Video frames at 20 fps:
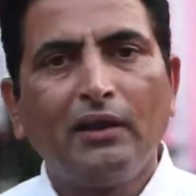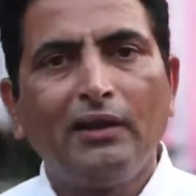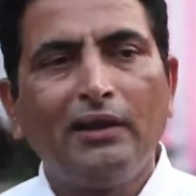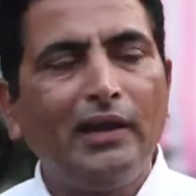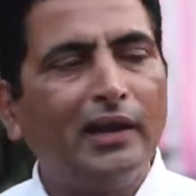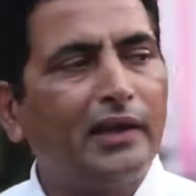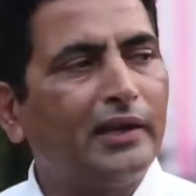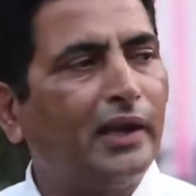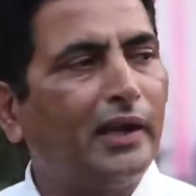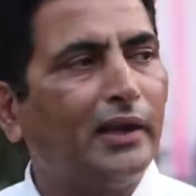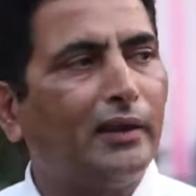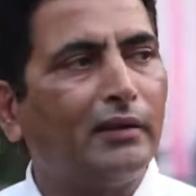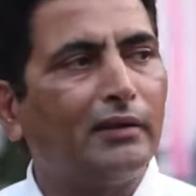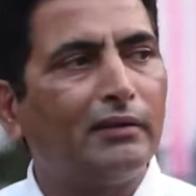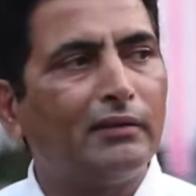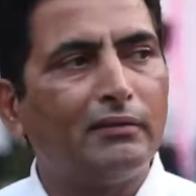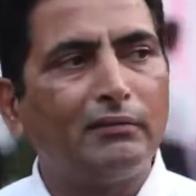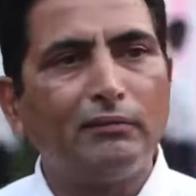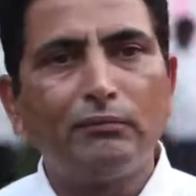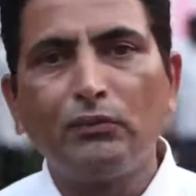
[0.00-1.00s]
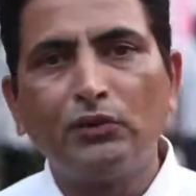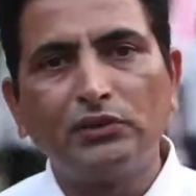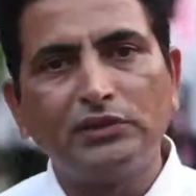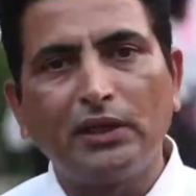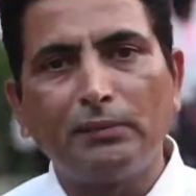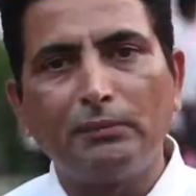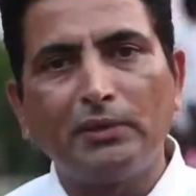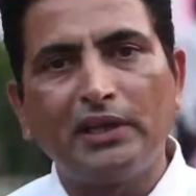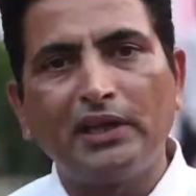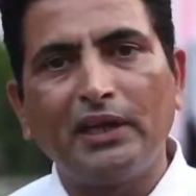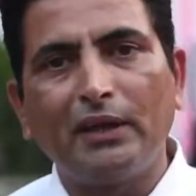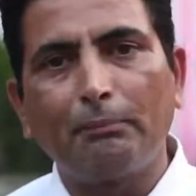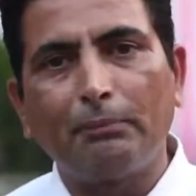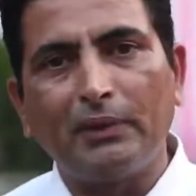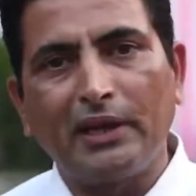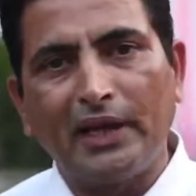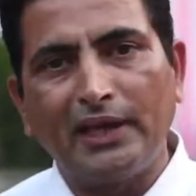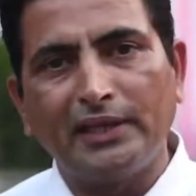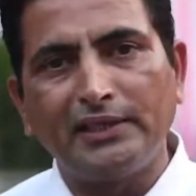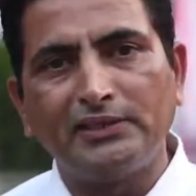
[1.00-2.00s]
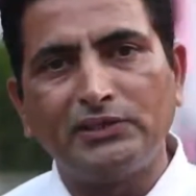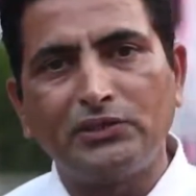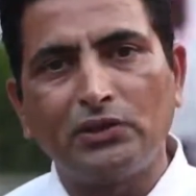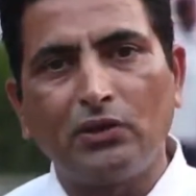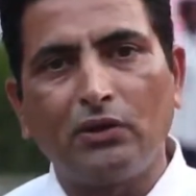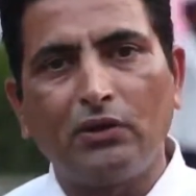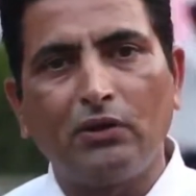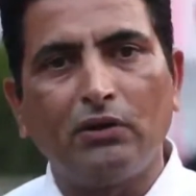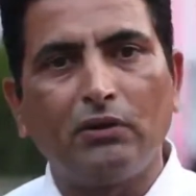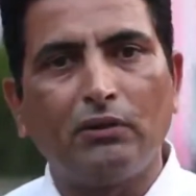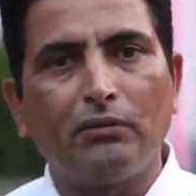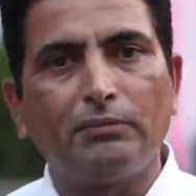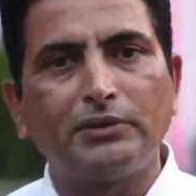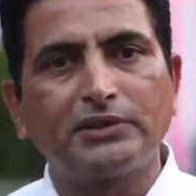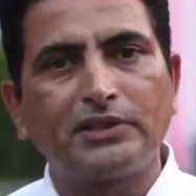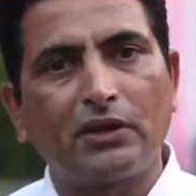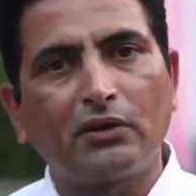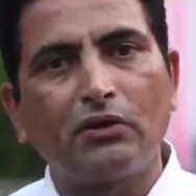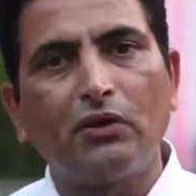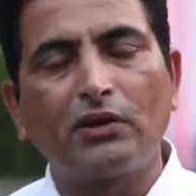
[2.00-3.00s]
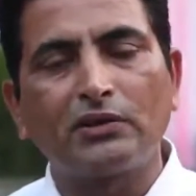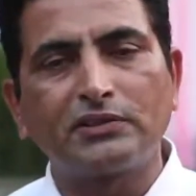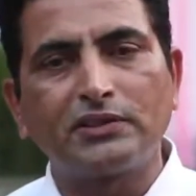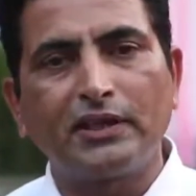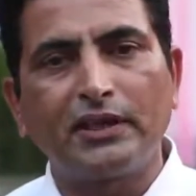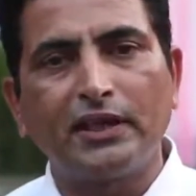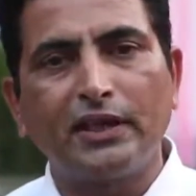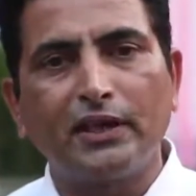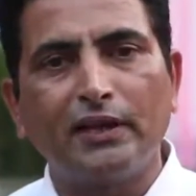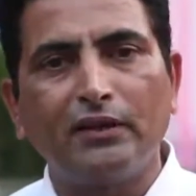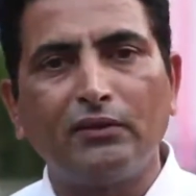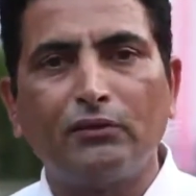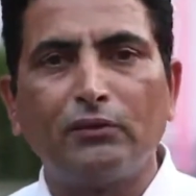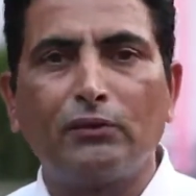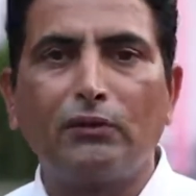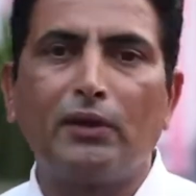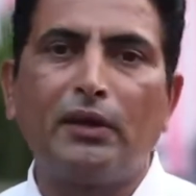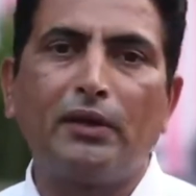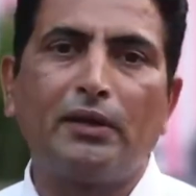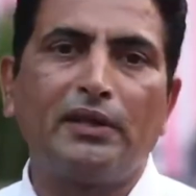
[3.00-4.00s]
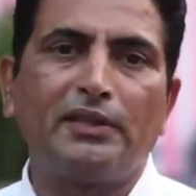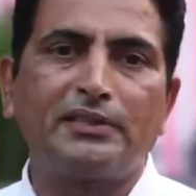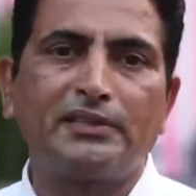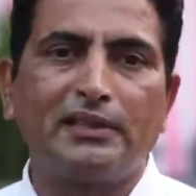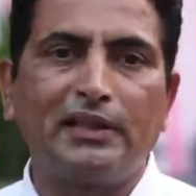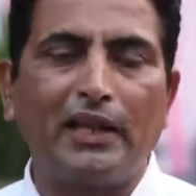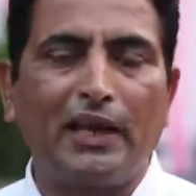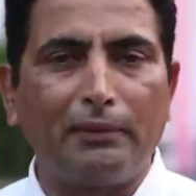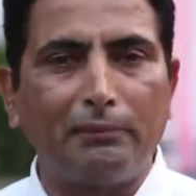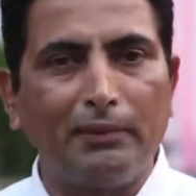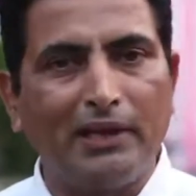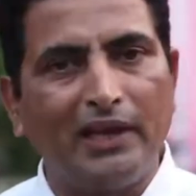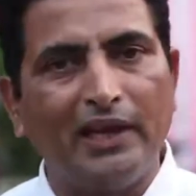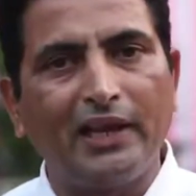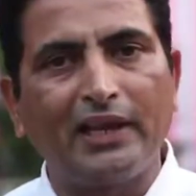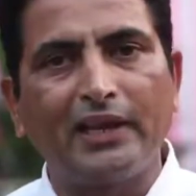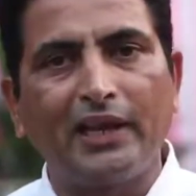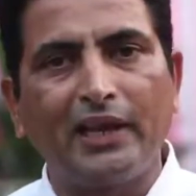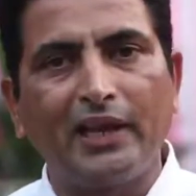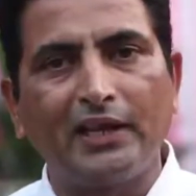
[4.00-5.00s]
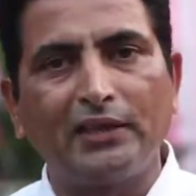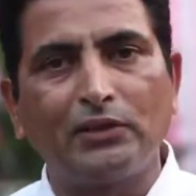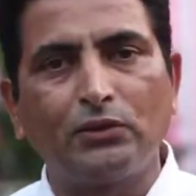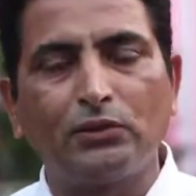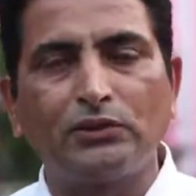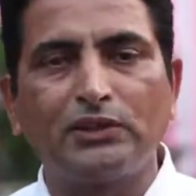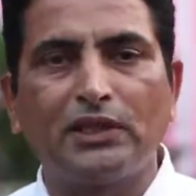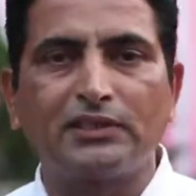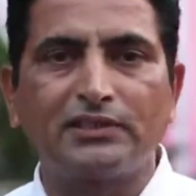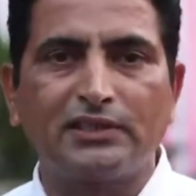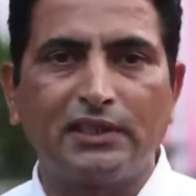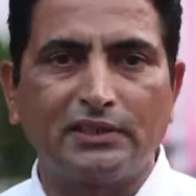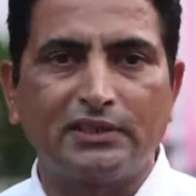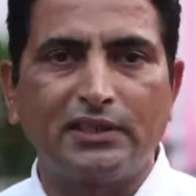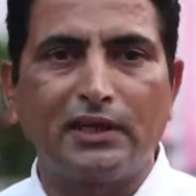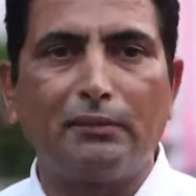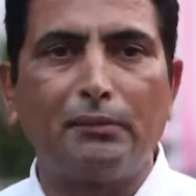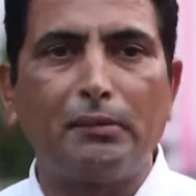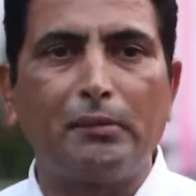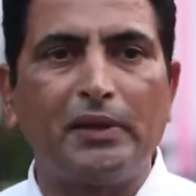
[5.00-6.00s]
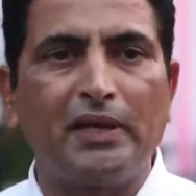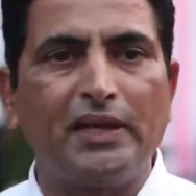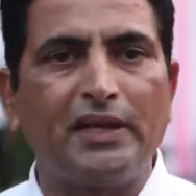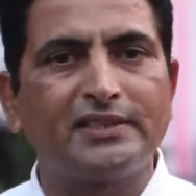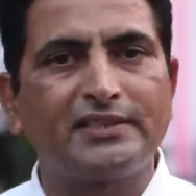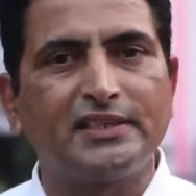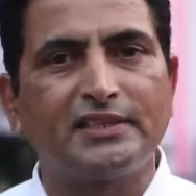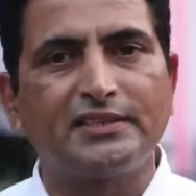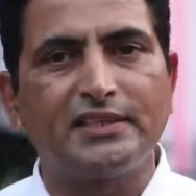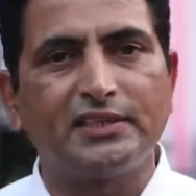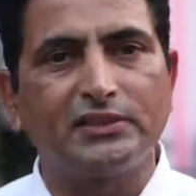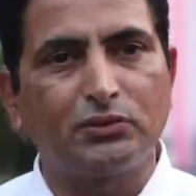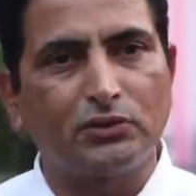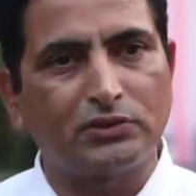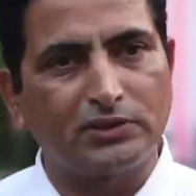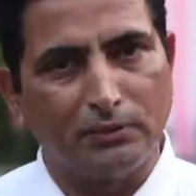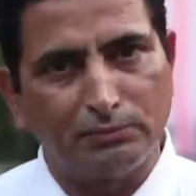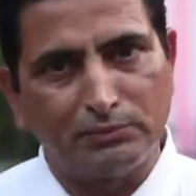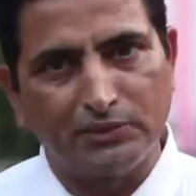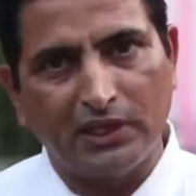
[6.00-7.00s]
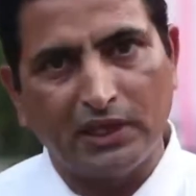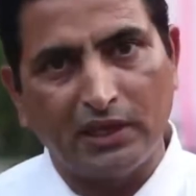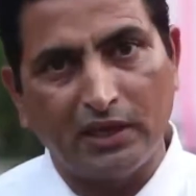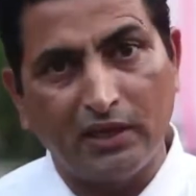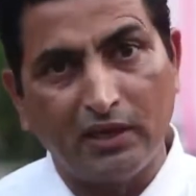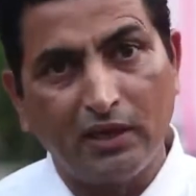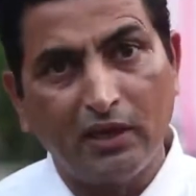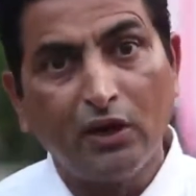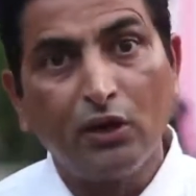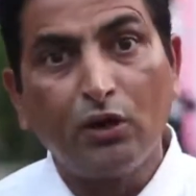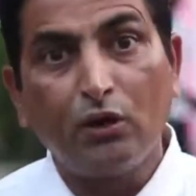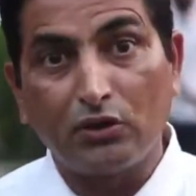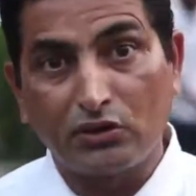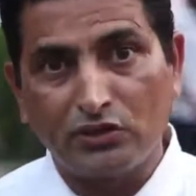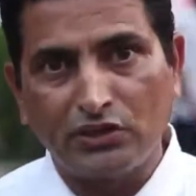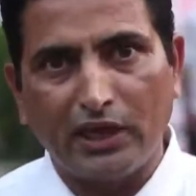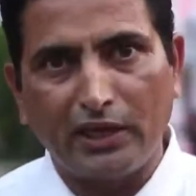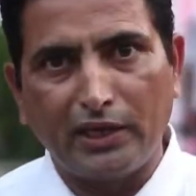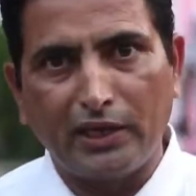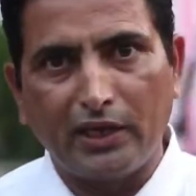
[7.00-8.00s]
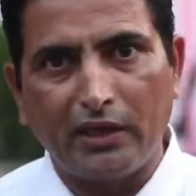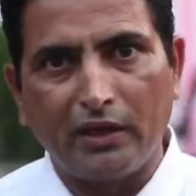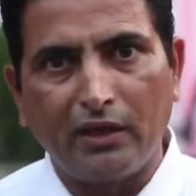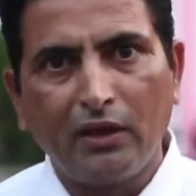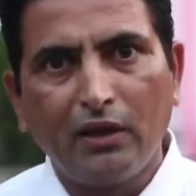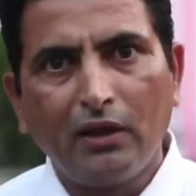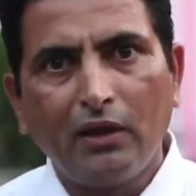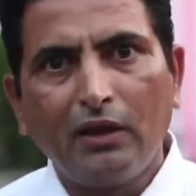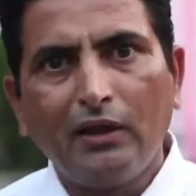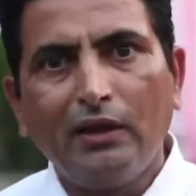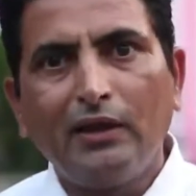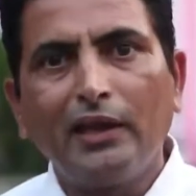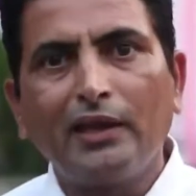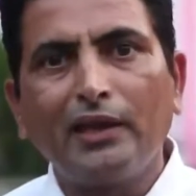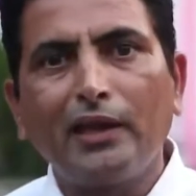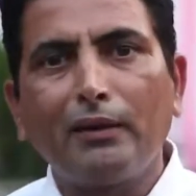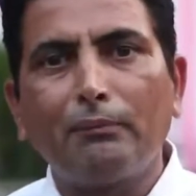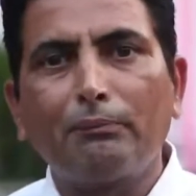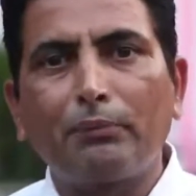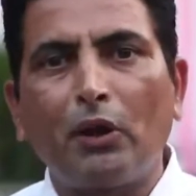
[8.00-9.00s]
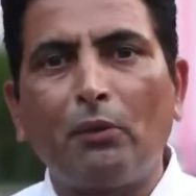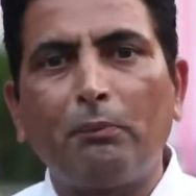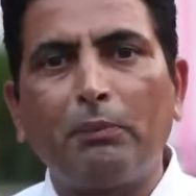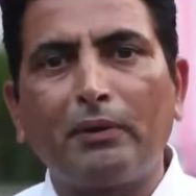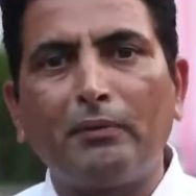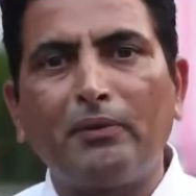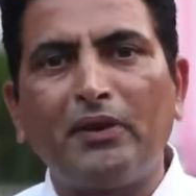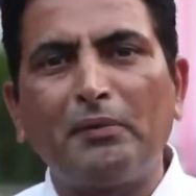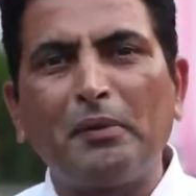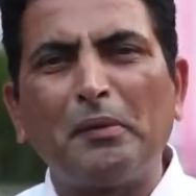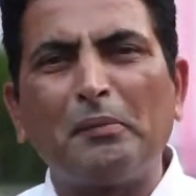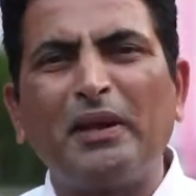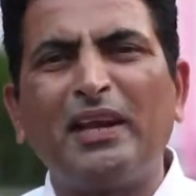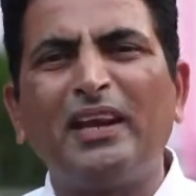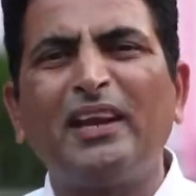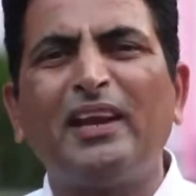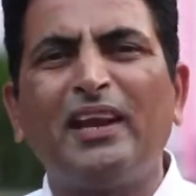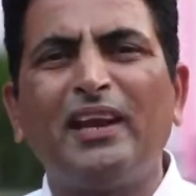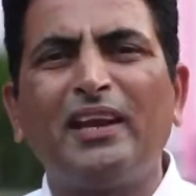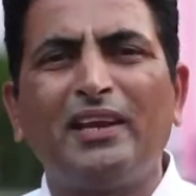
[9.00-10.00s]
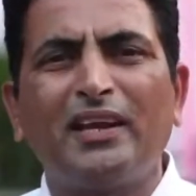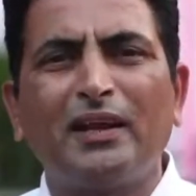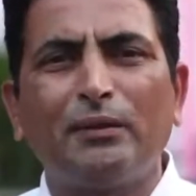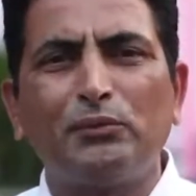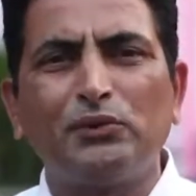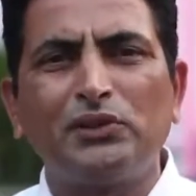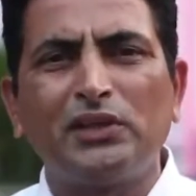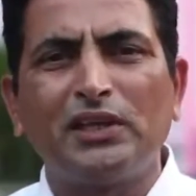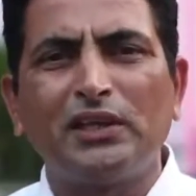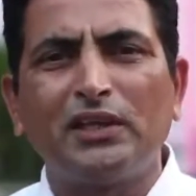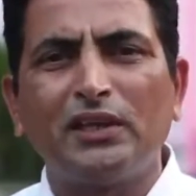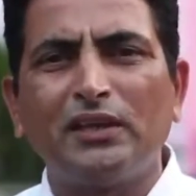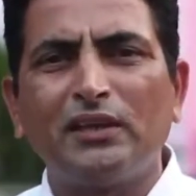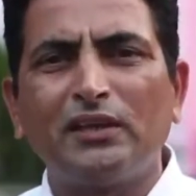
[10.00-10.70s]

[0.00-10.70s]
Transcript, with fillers: लेकिन मुझे मेरी अपलाइन जो मिस्टर गौड़ सर हैं उन्होंने इस लाइन में लेके आए 2017 में मैंने इस चीज़ को समझा और जाना लेकिन प्रॉपर वे में मैंने नहीं किया मुझे